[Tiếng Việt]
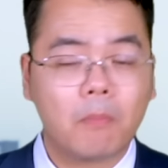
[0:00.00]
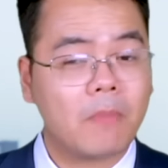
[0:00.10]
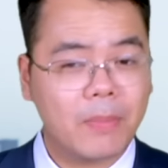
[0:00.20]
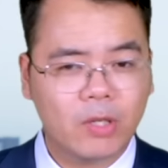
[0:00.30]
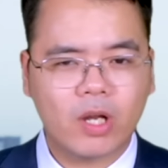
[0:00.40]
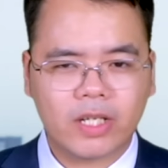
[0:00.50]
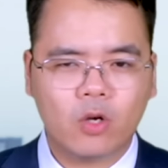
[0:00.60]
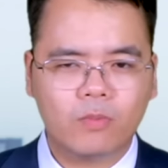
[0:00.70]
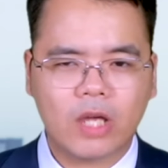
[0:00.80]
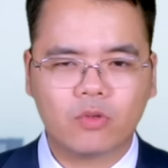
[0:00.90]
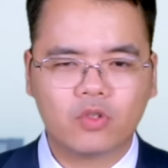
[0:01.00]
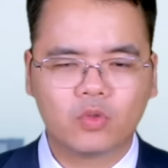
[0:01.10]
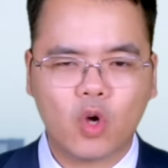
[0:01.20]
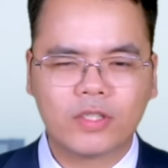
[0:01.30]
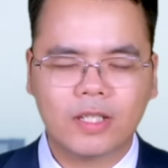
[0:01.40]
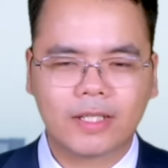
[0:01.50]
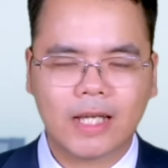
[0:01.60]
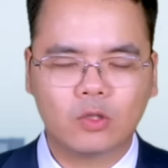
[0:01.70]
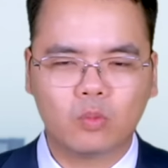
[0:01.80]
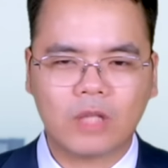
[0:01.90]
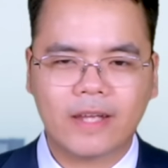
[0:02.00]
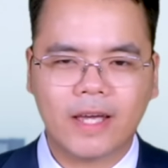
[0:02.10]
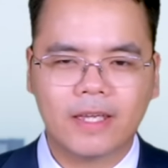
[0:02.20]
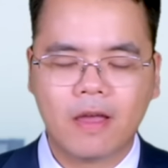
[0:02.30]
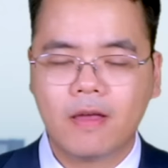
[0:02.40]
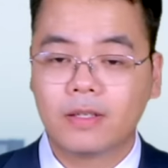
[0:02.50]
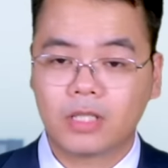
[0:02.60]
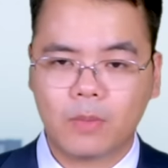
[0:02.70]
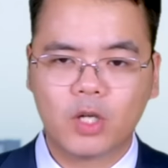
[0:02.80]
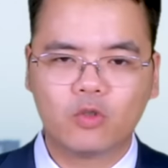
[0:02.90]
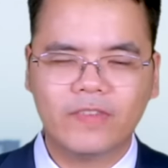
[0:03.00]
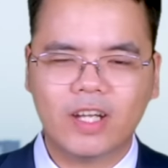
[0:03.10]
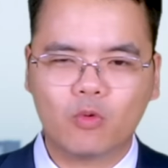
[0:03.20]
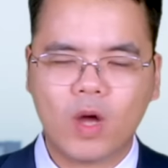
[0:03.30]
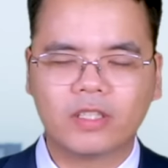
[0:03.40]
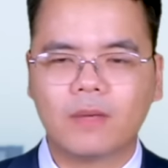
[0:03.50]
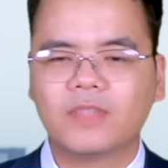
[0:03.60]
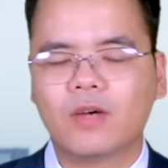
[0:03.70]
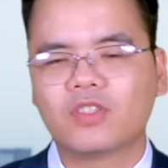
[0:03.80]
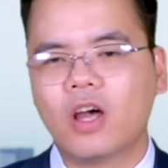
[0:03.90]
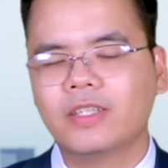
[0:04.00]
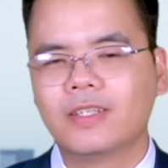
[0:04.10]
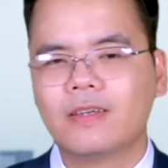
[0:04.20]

Bài bình luận ngày hôm nay của chúng tôi xin được kết thúc tại đây. Cảm ơn quý vị đã quan tâm theo dõi.